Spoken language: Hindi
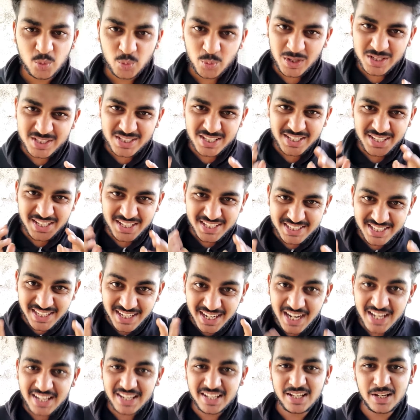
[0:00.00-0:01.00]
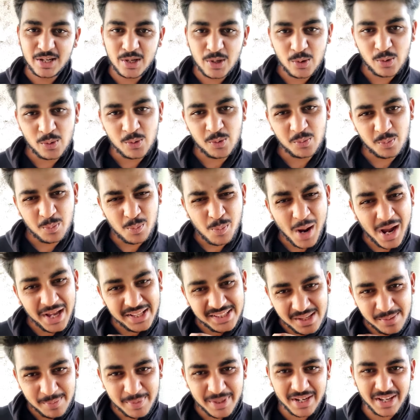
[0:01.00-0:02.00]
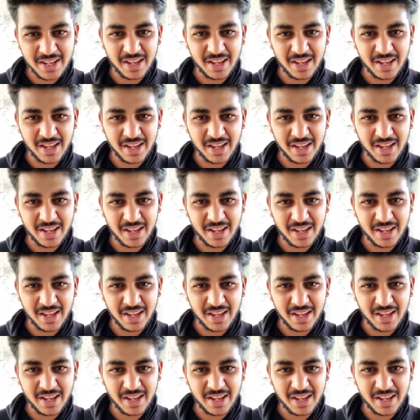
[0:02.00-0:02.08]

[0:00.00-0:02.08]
वैसे नीचे का ले लियो फायदे में